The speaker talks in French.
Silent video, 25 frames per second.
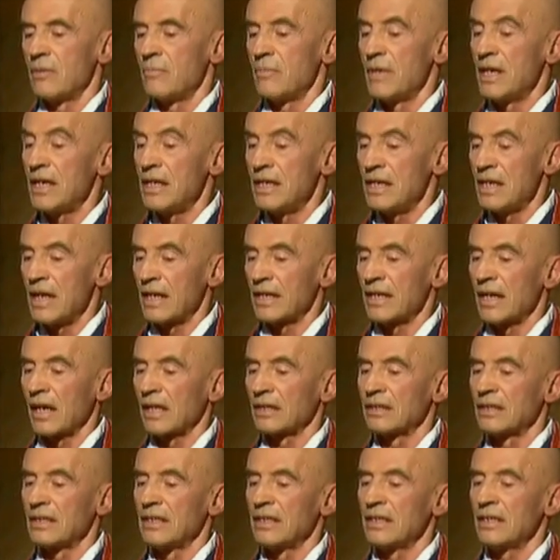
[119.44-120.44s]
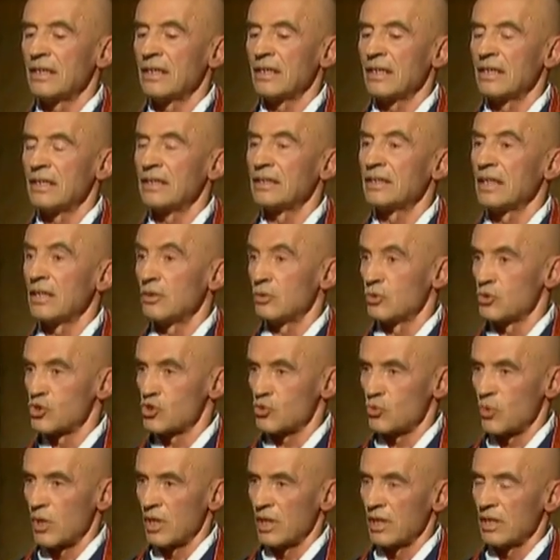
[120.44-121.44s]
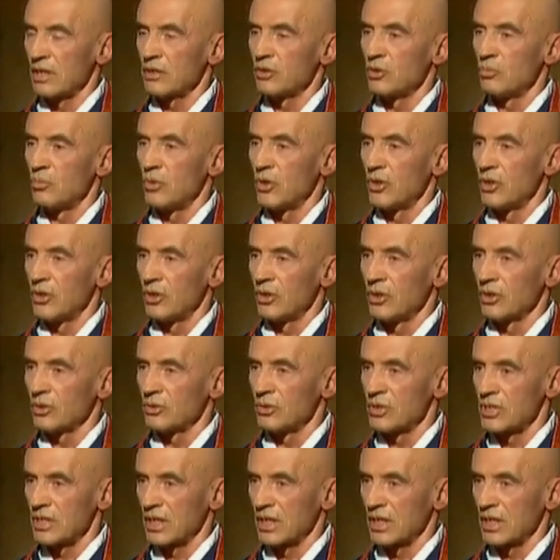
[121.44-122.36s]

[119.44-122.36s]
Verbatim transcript: mais il a gardé un état de joie, de bonheur, de